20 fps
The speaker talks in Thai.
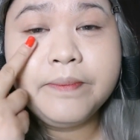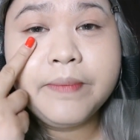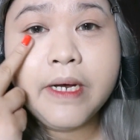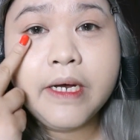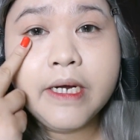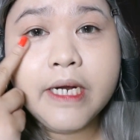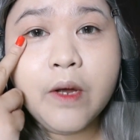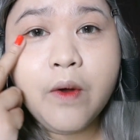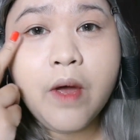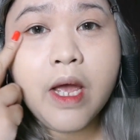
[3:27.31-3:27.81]

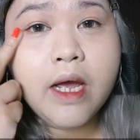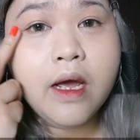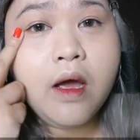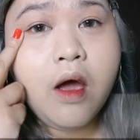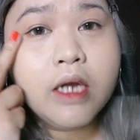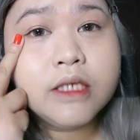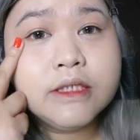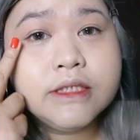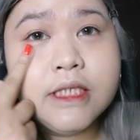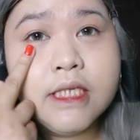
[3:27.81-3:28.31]
เขาเรียกว่า
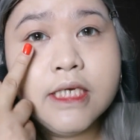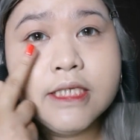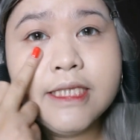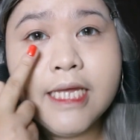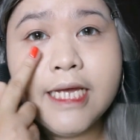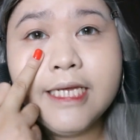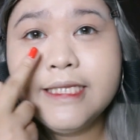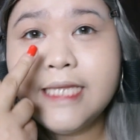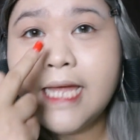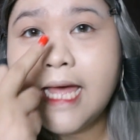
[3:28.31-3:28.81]
คอนซีลเลอร์
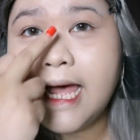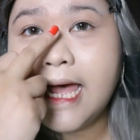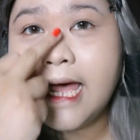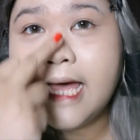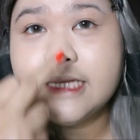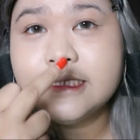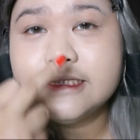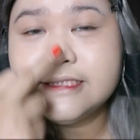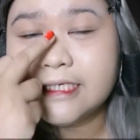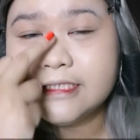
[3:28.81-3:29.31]
ใต้ตา
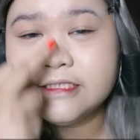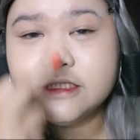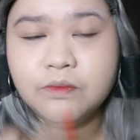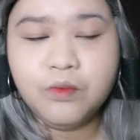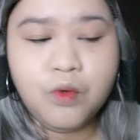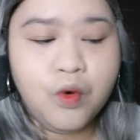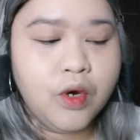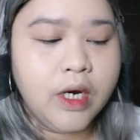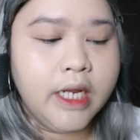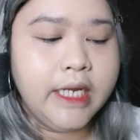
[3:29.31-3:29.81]
สันจ
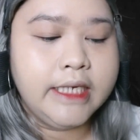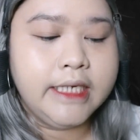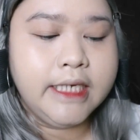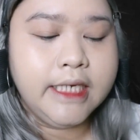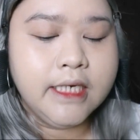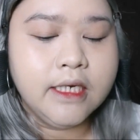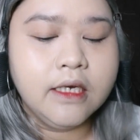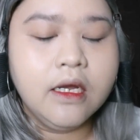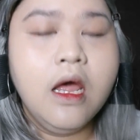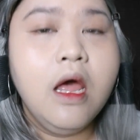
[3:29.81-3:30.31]
มูกอะไรอีกที
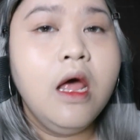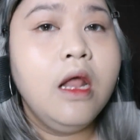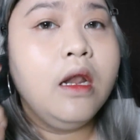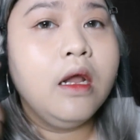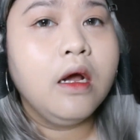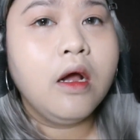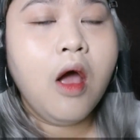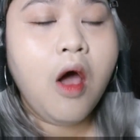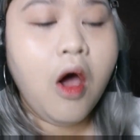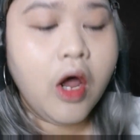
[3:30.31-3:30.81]
นึง
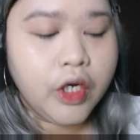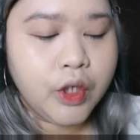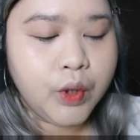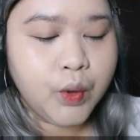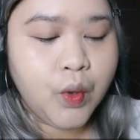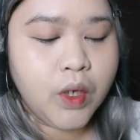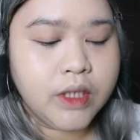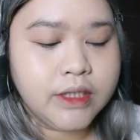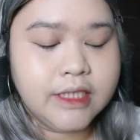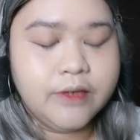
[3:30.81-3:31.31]
แล้วก็คอน
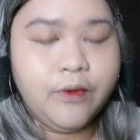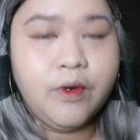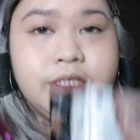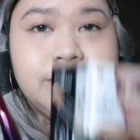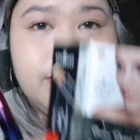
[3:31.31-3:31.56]
ทัวร์แต่ว่า